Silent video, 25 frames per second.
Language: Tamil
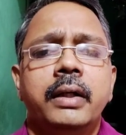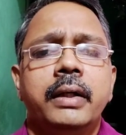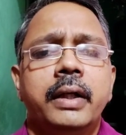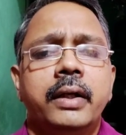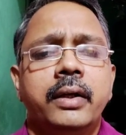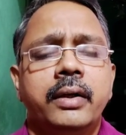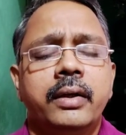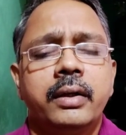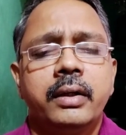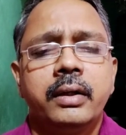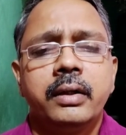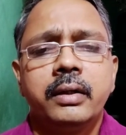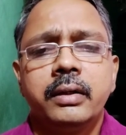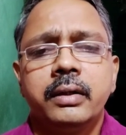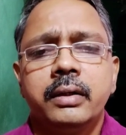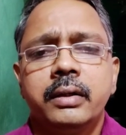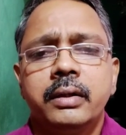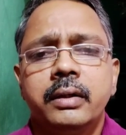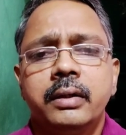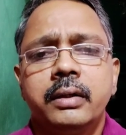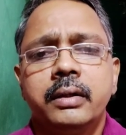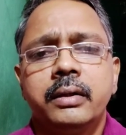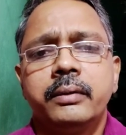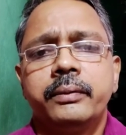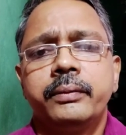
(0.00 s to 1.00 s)

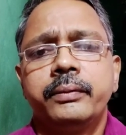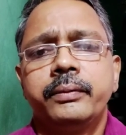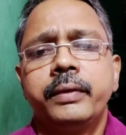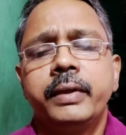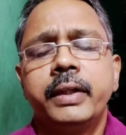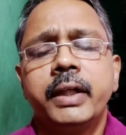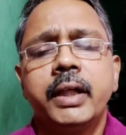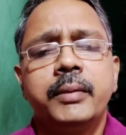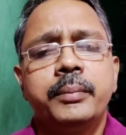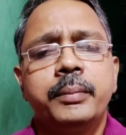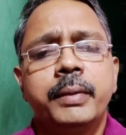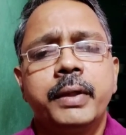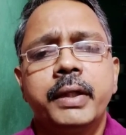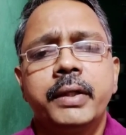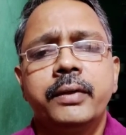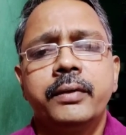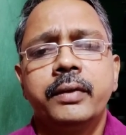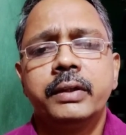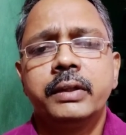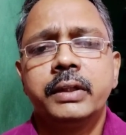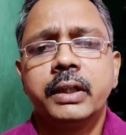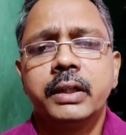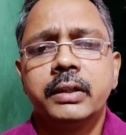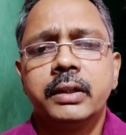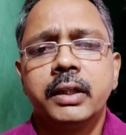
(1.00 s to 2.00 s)
என்னோடய ஃபிங்கர் பிரிண்ட்
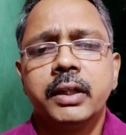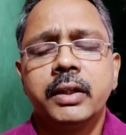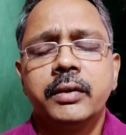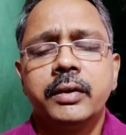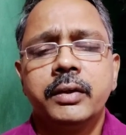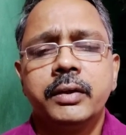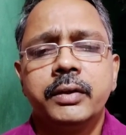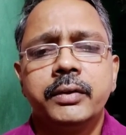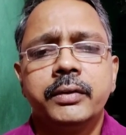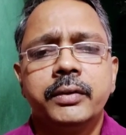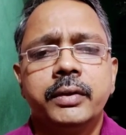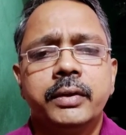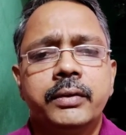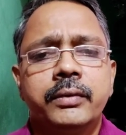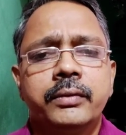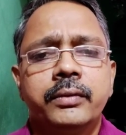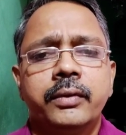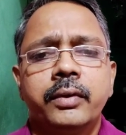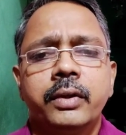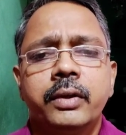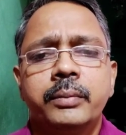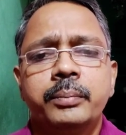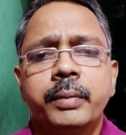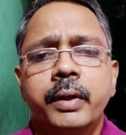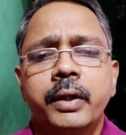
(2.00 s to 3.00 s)
வச்சா தான் வந்து அது
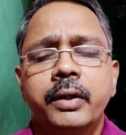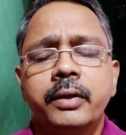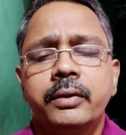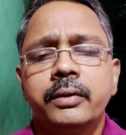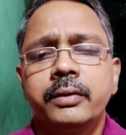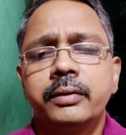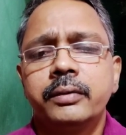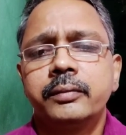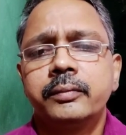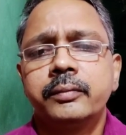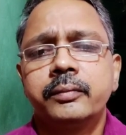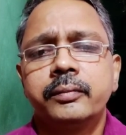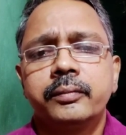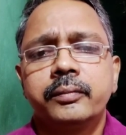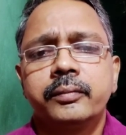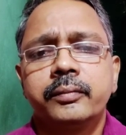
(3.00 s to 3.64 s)
ஒர்க் பண்ணும்